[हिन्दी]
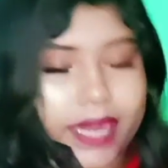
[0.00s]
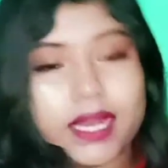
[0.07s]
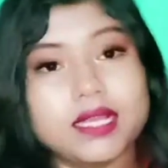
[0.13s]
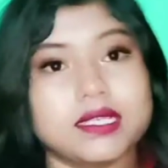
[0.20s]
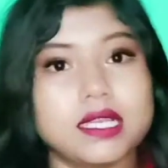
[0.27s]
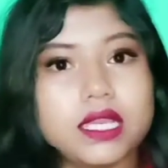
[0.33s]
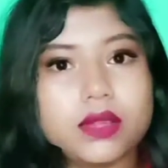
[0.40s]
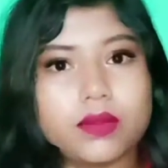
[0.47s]

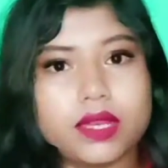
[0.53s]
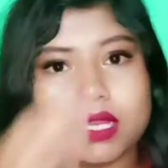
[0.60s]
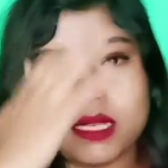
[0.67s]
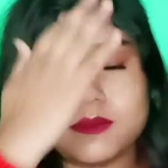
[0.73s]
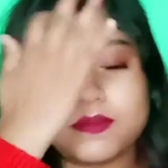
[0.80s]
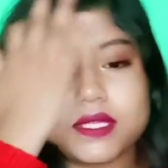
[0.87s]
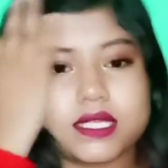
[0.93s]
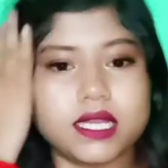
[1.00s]
एस लिक्विड
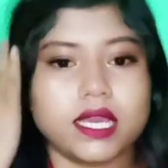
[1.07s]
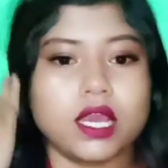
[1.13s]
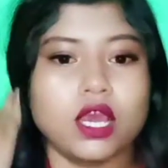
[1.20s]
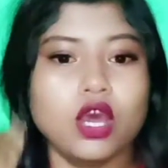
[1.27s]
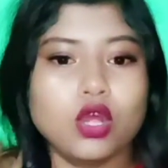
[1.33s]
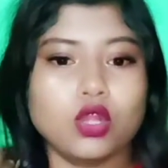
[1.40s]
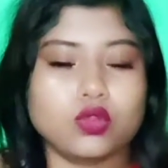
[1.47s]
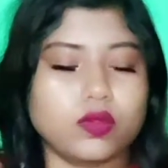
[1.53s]
लिपस्टिक
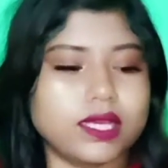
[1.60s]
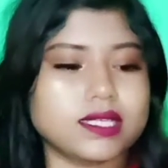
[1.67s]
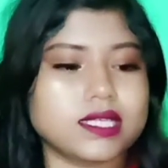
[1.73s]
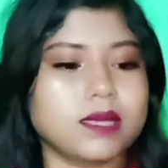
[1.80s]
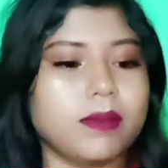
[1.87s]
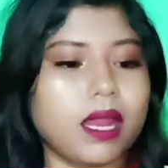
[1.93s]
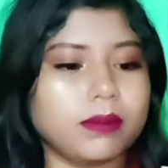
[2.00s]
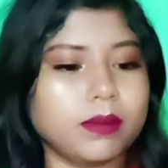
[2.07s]
तो
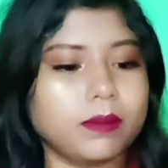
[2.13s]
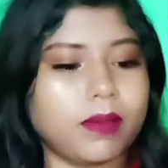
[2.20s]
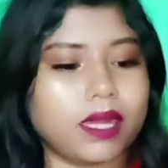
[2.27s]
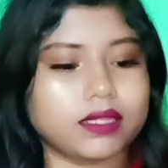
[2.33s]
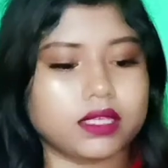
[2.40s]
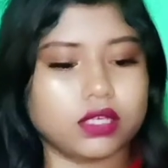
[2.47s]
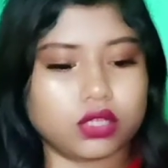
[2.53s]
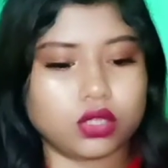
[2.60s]
इसके बारे में
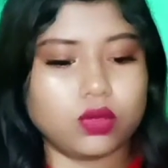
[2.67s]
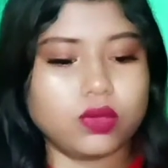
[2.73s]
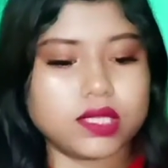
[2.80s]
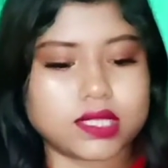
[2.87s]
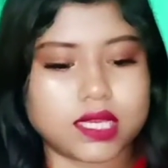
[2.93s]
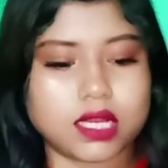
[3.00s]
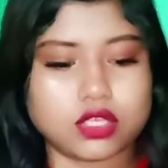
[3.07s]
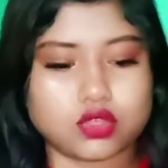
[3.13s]
बात करती हूँ
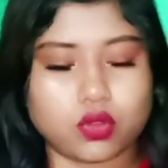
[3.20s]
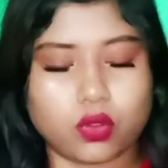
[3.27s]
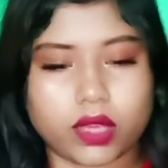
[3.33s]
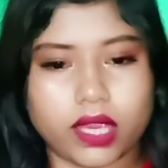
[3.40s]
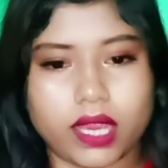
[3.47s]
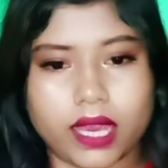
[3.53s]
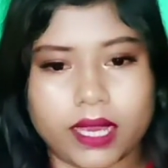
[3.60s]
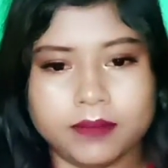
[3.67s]
इसका जो
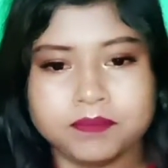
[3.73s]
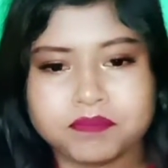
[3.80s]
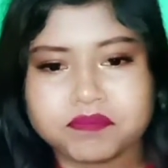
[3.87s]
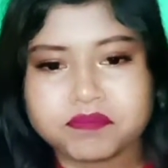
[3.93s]
कि है